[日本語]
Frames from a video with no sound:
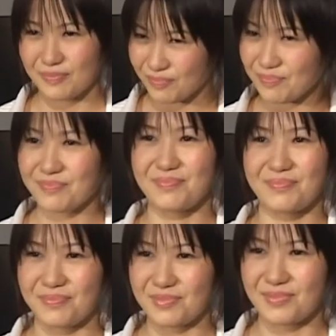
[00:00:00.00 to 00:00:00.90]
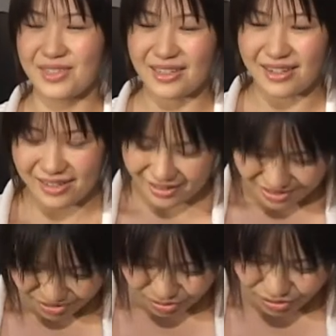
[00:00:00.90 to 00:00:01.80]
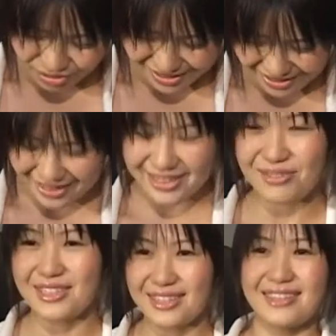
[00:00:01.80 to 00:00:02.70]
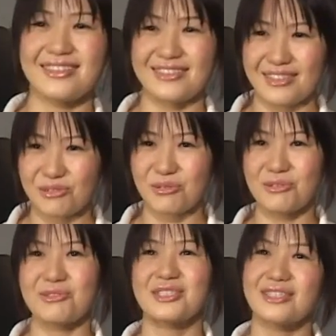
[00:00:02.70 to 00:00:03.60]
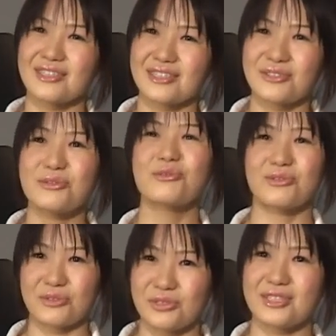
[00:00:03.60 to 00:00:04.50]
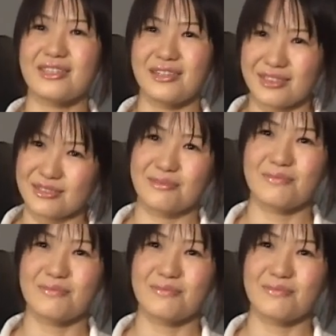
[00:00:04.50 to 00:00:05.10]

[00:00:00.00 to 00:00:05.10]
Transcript: うんなんかここだけではないんですけどこのシーンがすごく好きです